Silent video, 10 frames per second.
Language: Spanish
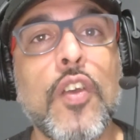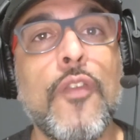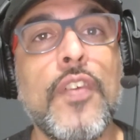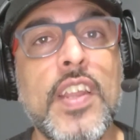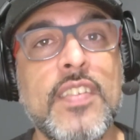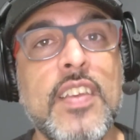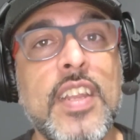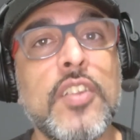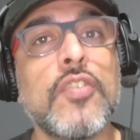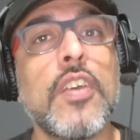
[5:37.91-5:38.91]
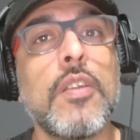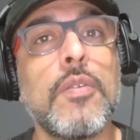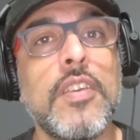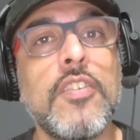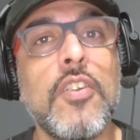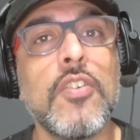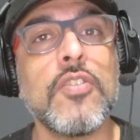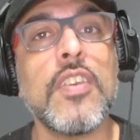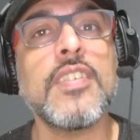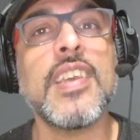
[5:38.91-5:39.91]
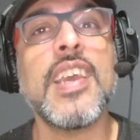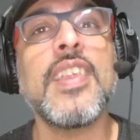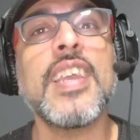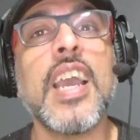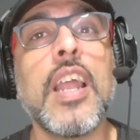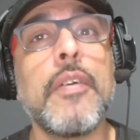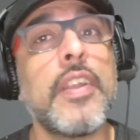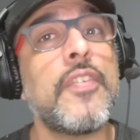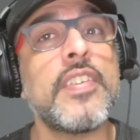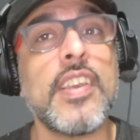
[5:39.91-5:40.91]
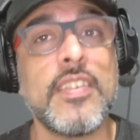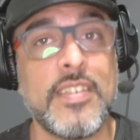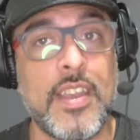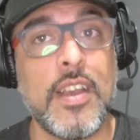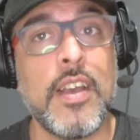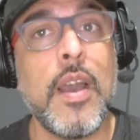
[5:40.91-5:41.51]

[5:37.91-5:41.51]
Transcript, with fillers: que ofrecen estos servicios se dedica a la beneficencia.